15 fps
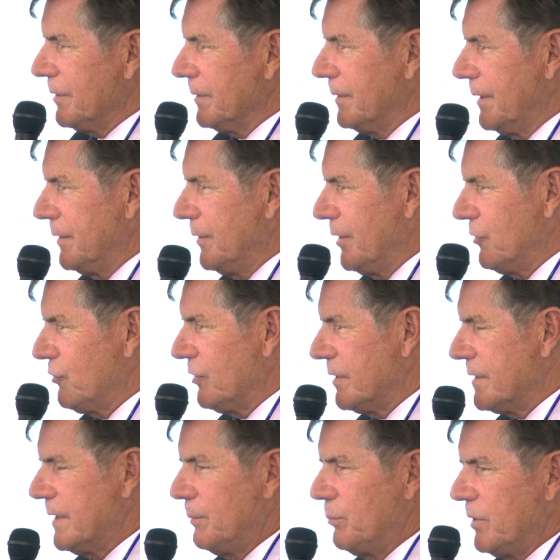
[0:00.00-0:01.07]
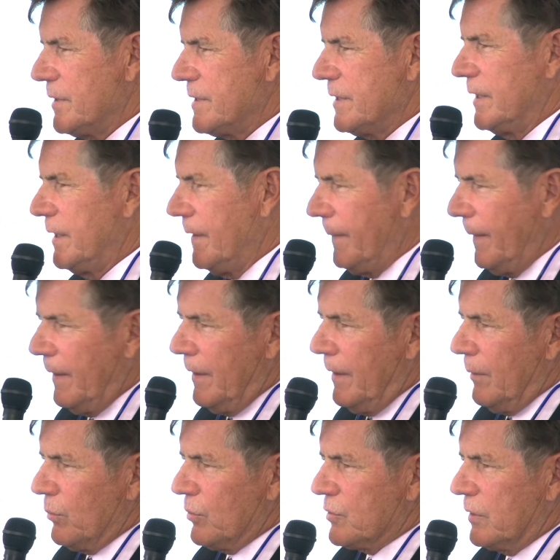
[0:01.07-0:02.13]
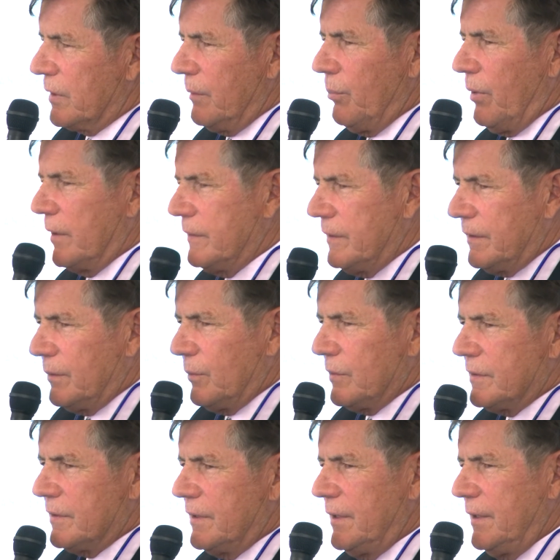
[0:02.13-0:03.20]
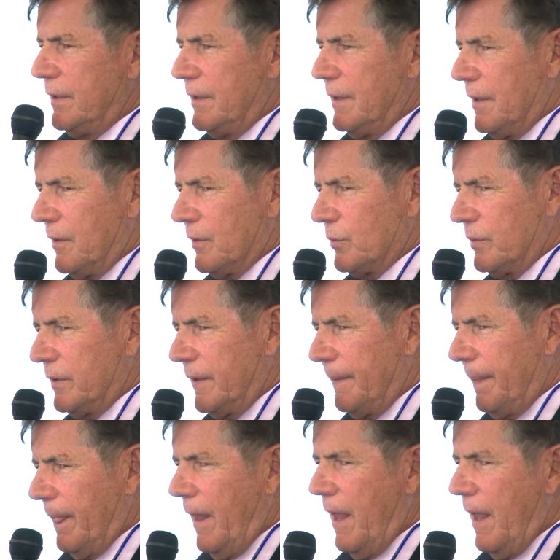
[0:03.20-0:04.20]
la neige, c'est ses plaisirs, pour ceux qui pratiquent le ski, la randonnée,